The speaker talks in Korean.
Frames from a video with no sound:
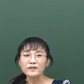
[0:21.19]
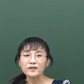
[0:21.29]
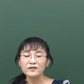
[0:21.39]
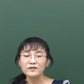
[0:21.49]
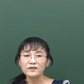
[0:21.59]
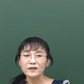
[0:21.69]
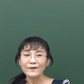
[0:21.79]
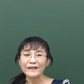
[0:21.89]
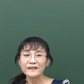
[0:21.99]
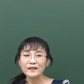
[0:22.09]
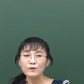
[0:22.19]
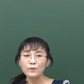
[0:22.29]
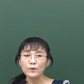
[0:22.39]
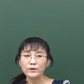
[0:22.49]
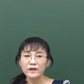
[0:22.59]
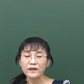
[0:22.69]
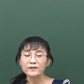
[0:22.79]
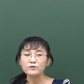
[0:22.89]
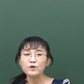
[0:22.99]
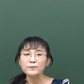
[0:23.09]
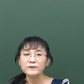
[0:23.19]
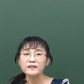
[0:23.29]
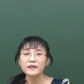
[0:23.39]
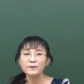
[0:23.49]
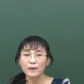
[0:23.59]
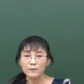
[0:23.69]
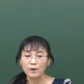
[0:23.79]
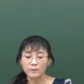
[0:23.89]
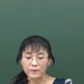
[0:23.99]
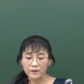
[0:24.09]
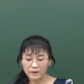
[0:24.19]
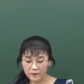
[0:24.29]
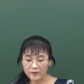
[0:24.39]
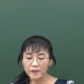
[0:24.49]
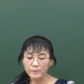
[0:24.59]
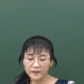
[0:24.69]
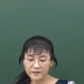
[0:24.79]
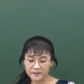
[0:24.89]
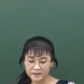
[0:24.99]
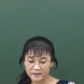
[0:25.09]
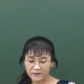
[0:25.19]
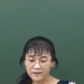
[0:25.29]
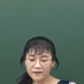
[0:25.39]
써 있는 거냐 환경보건학의 수업 진행 방법 그 1페이지에 있죠